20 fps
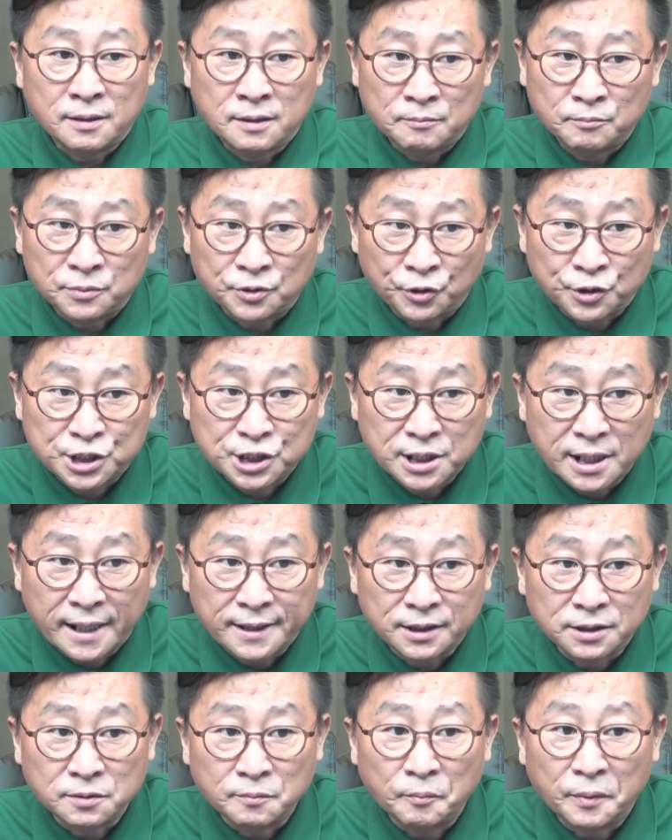
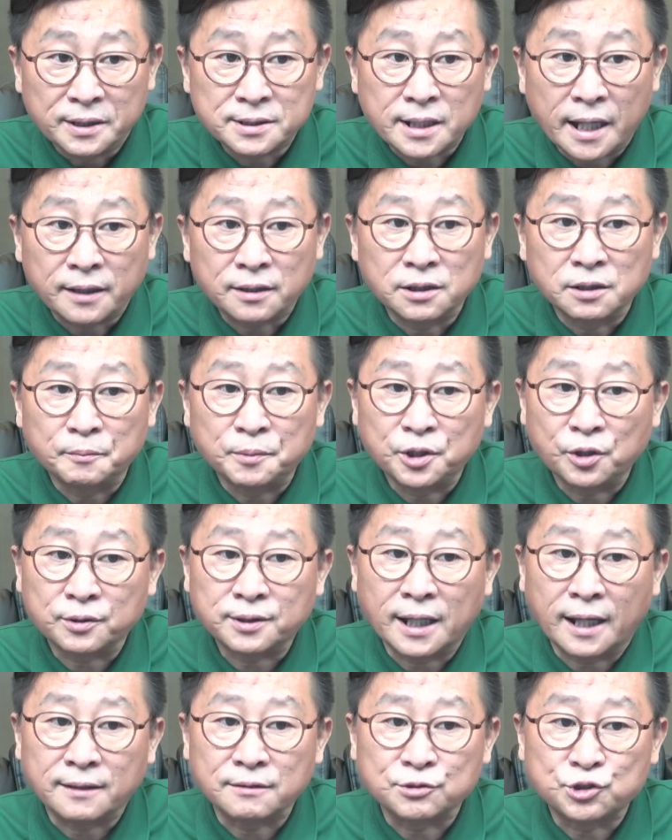러시아는 미사일을
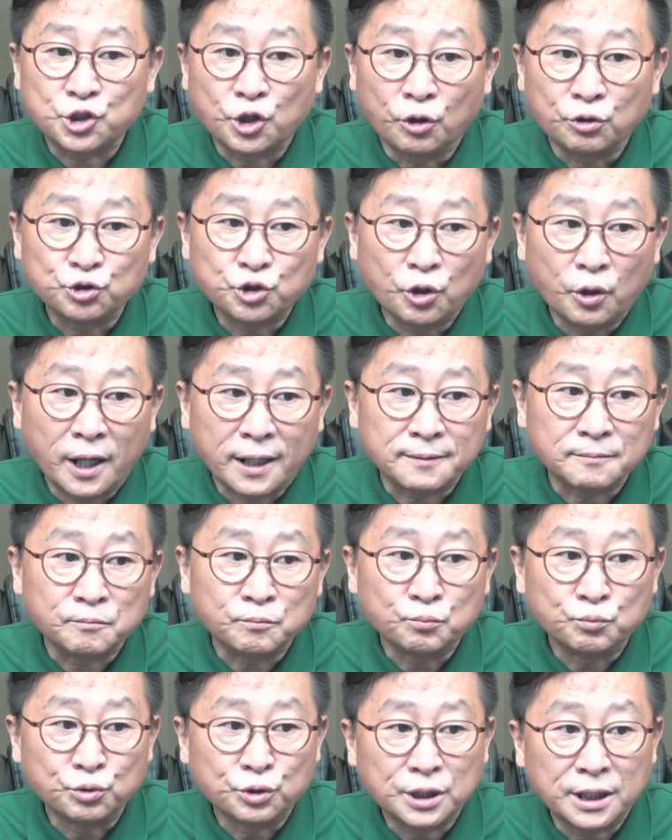비롯한
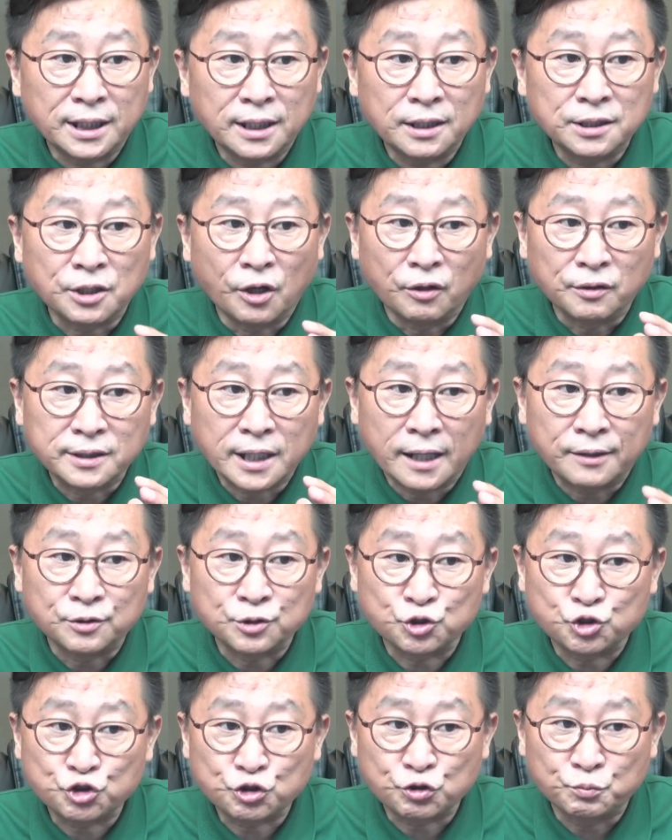정교한 무기
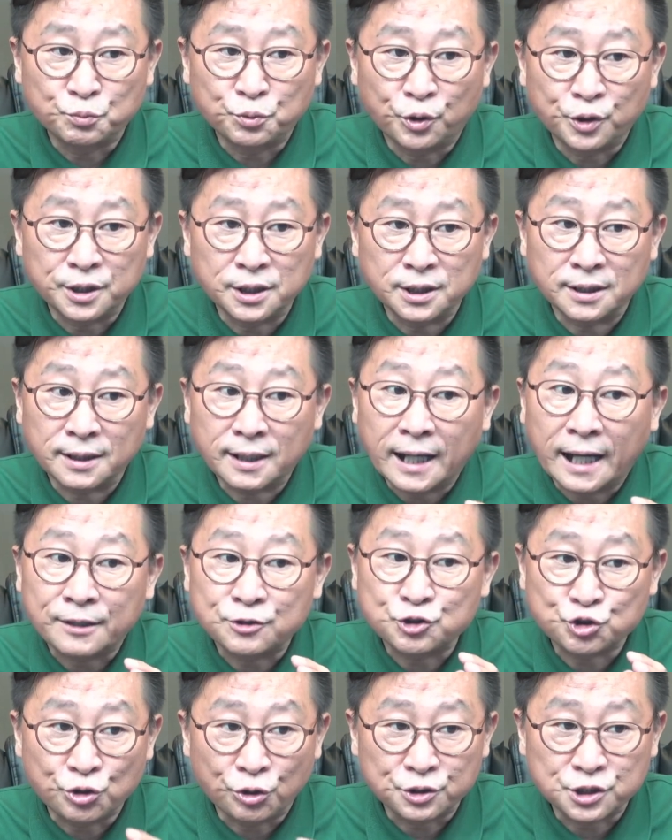역량은 충분히
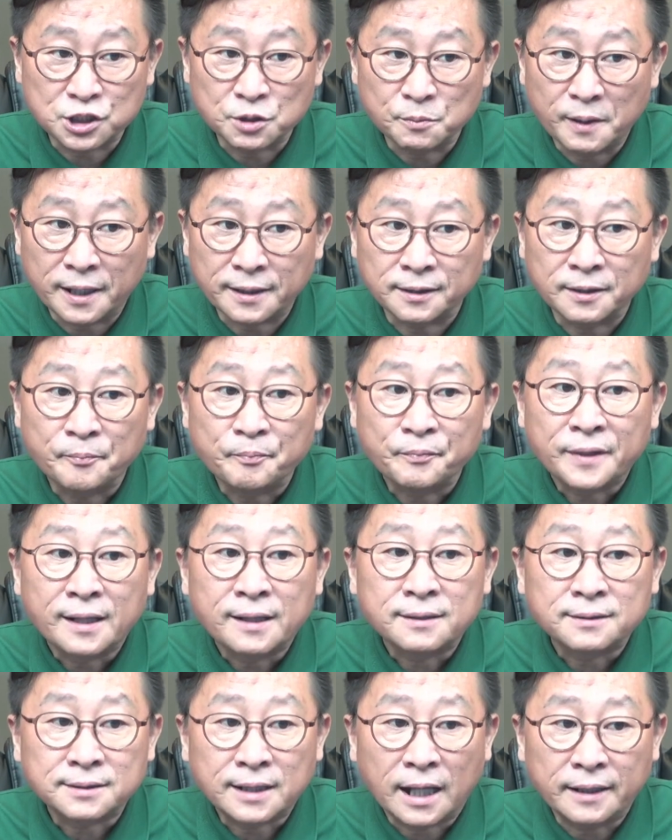갖추었지만
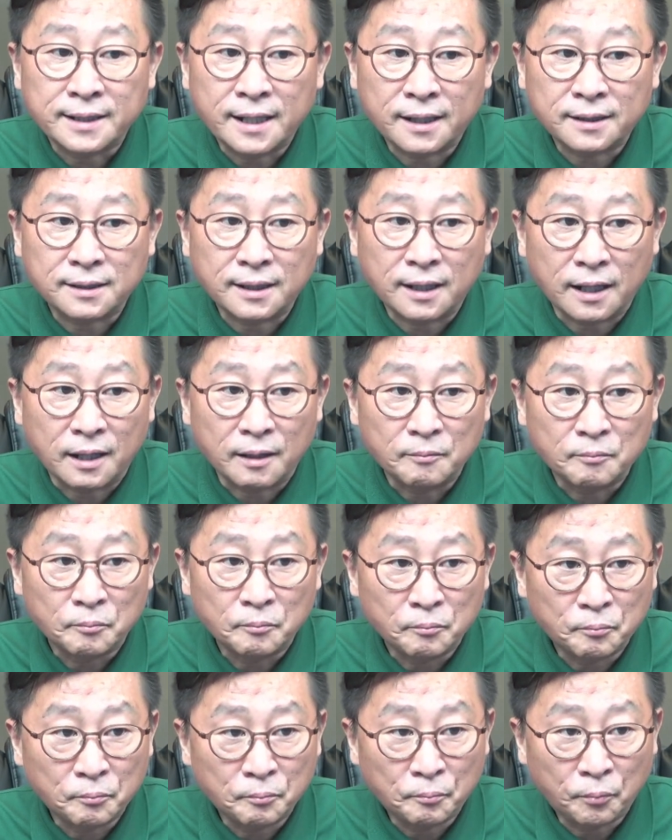탄약과
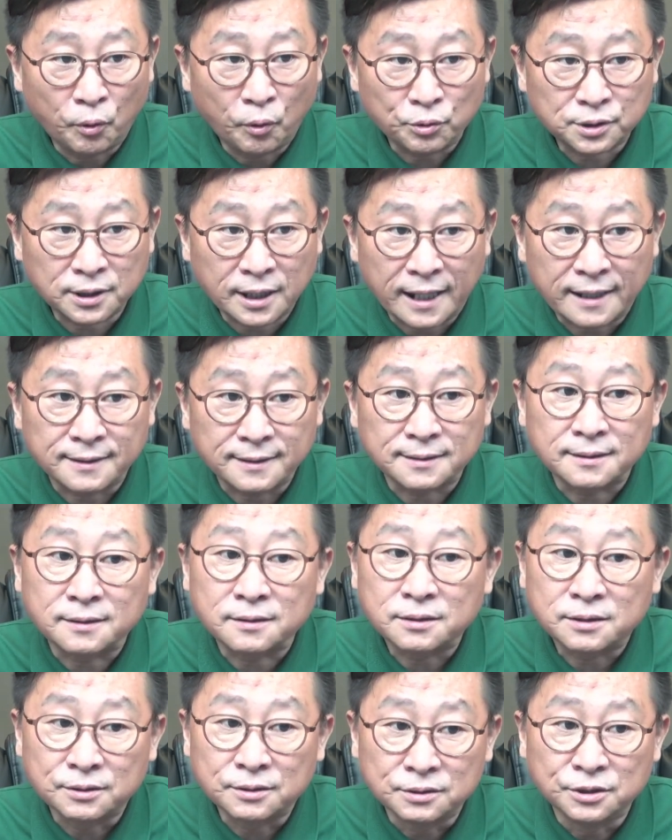포탄
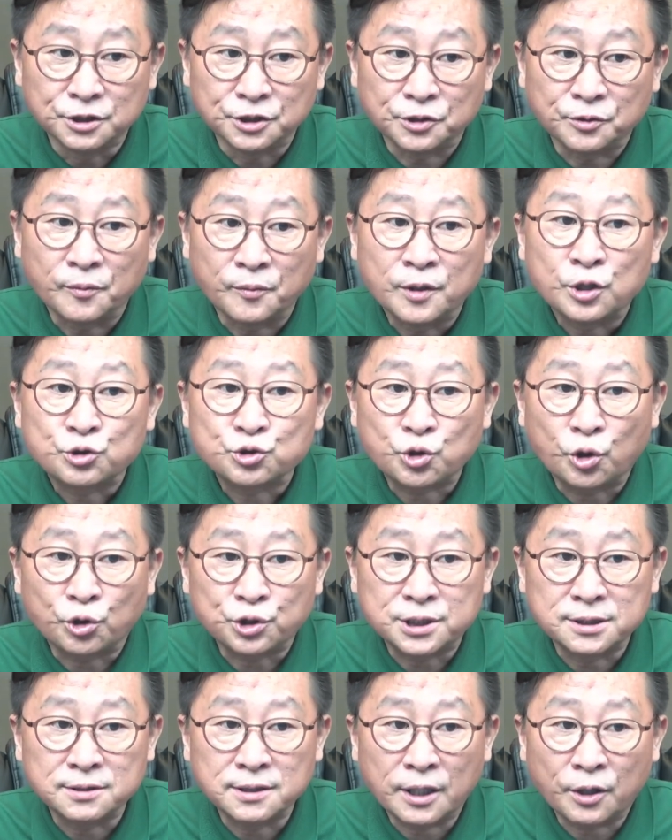등은
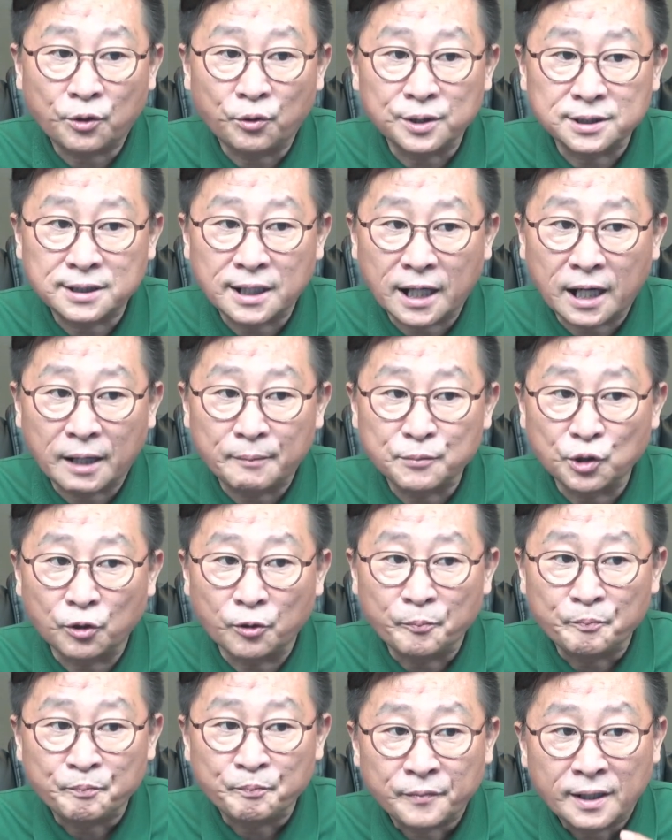소진되고
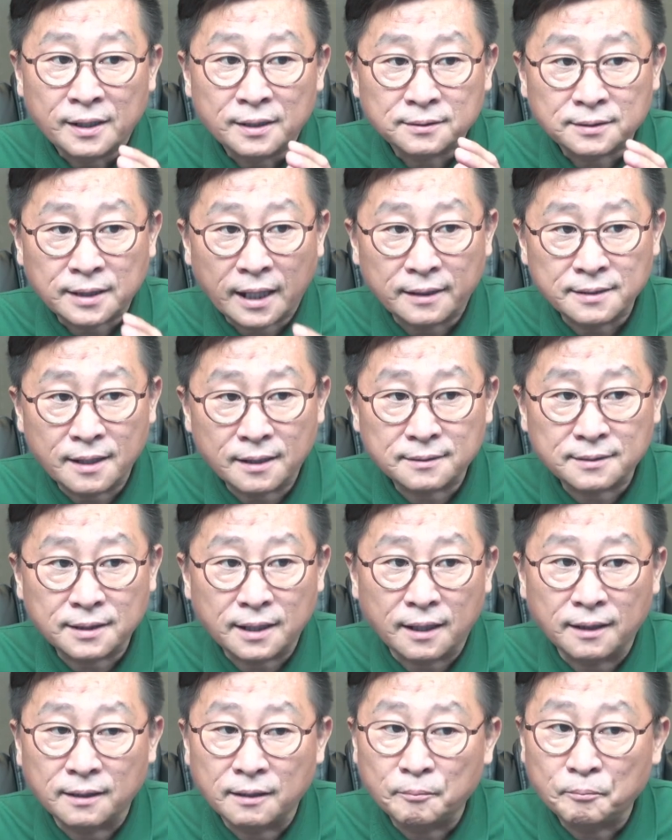있다라며
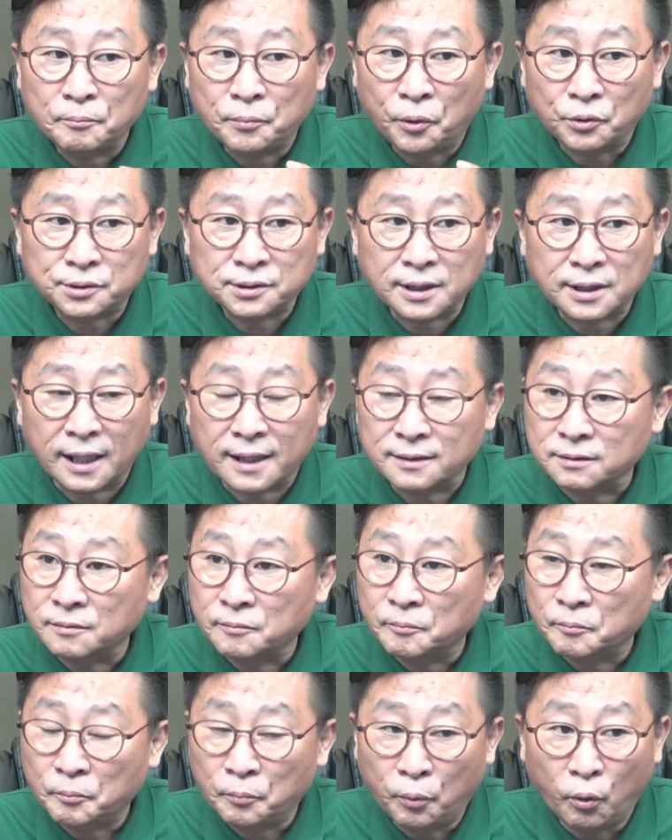탄약과 포탄,
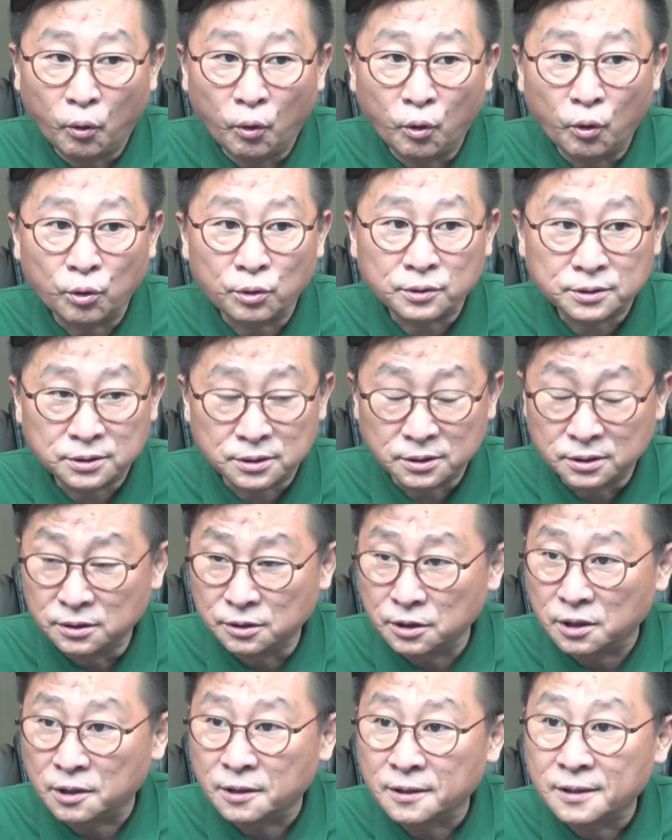포
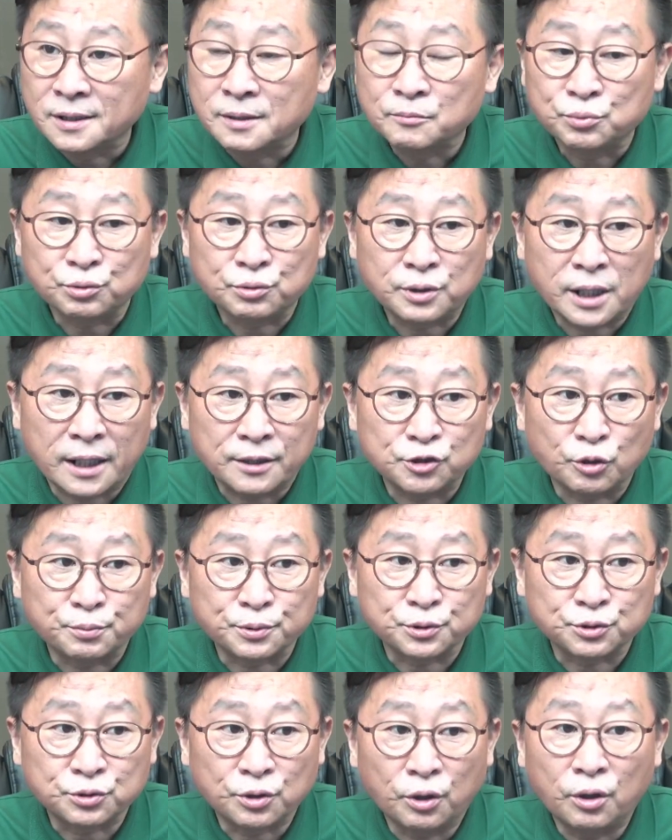등을
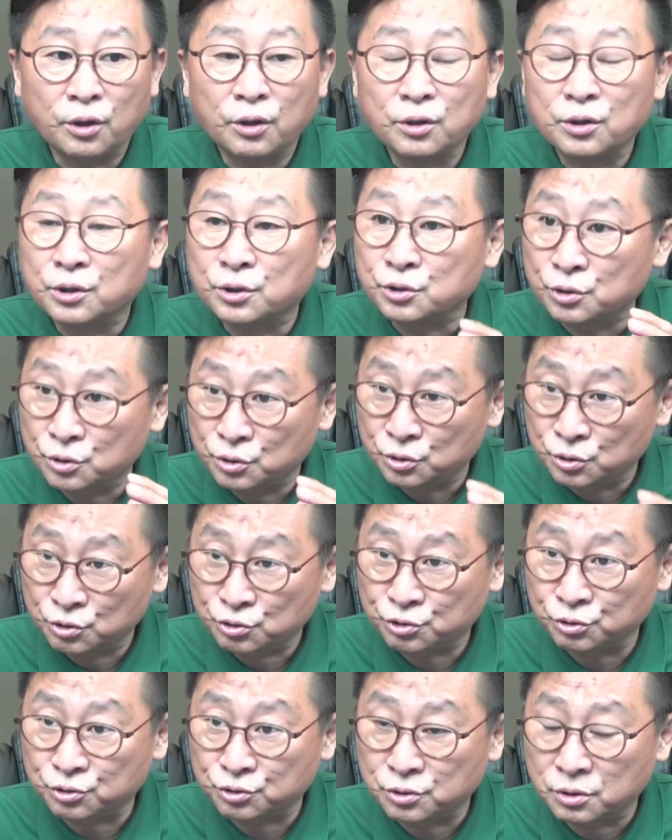북한으로부터
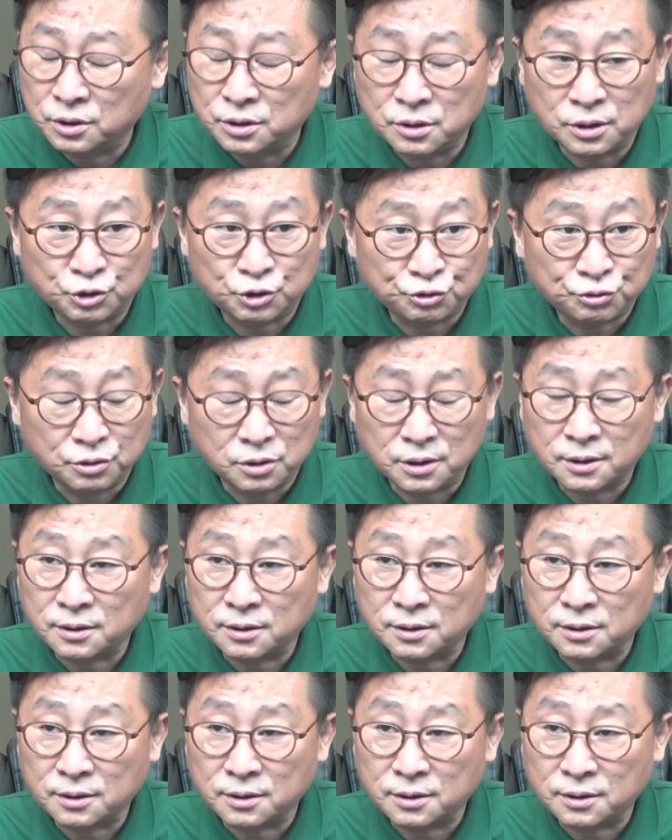수, 수,